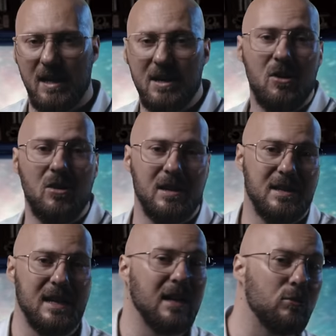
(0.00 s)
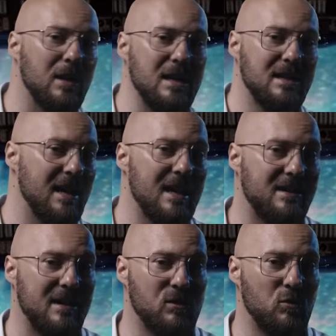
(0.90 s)
Kino, literatura i
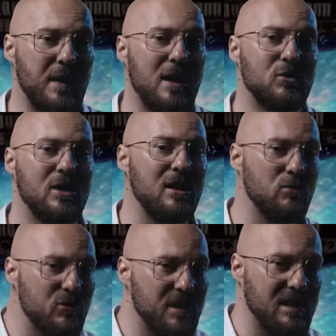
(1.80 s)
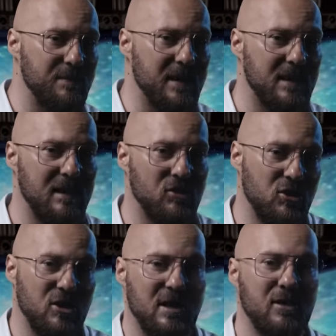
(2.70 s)
teatr skupiają się na różnych aspektach
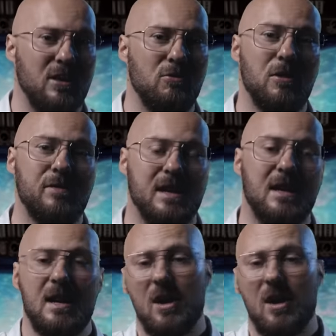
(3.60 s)
życia tego naukowca.